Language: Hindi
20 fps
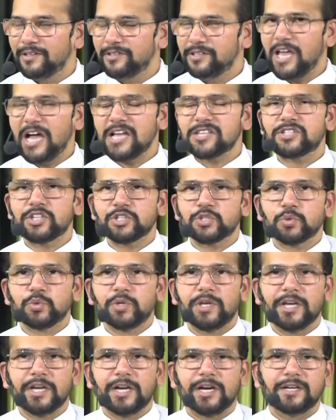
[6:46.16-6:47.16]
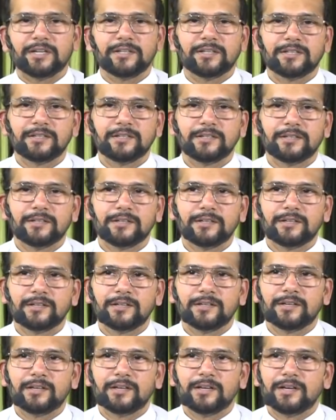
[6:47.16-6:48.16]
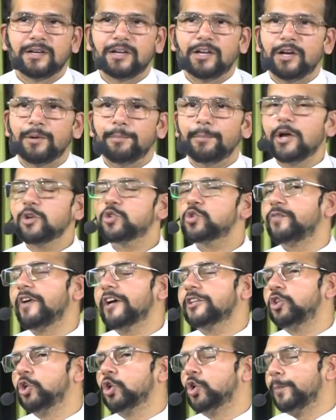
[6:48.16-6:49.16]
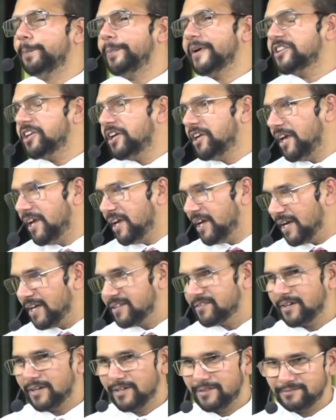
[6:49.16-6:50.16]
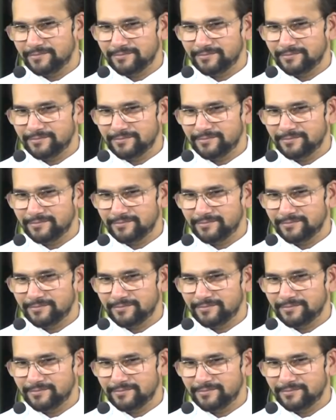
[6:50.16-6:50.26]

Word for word: ध्यान से सुनिएगा मैं उस व्यक्ति को पति नहीं कहता